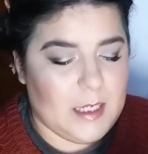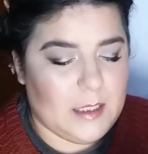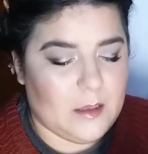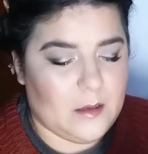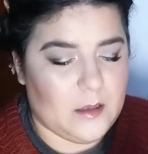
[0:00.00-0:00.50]

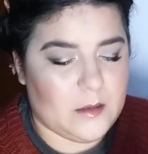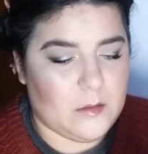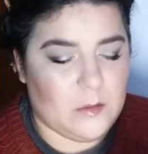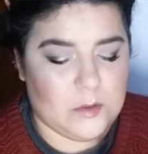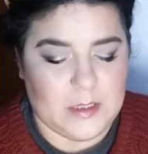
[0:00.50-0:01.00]
Entonces
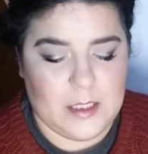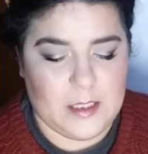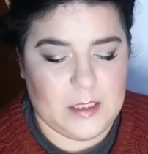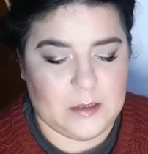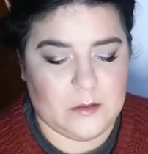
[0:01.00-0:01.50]
suelo
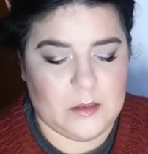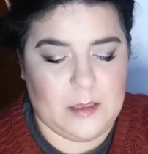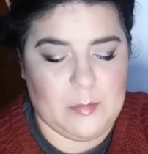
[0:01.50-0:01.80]
usar estos